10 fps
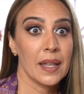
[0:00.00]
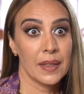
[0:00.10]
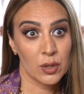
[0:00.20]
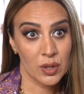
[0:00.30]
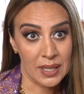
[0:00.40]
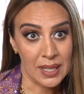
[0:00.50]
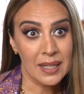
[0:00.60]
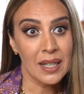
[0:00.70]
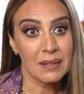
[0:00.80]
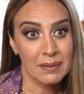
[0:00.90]
de eso se
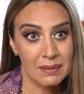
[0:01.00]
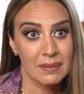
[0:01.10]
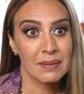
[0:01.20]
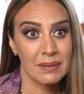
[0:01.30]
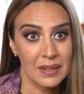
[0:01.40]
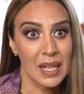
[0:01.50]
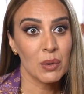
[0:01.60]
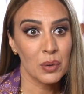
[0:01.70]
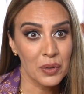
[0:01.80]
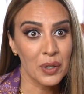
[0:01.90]
trata, la
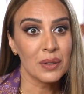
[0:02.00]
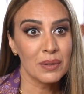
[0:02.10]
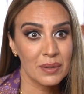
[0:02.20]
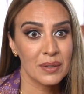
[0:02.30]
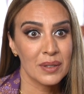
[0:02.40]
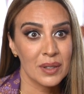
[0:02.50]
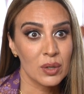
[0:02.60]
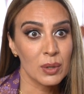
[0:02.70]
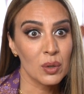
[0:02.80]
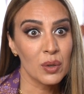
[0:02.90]
evolución,
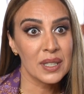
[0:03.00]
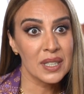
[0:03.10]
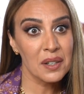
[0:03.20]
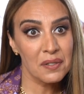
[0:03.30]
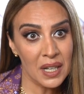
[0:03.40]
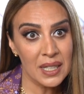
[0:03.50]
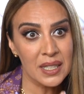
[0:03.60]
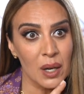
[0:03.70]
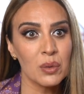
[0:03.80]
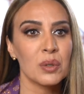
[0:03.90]
sobre todo de ser
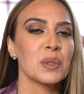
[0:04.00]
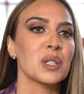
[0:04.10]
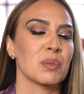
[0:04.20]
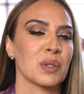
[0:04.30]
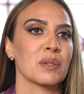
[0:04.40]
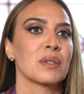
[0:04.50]
fieles a uno mismo.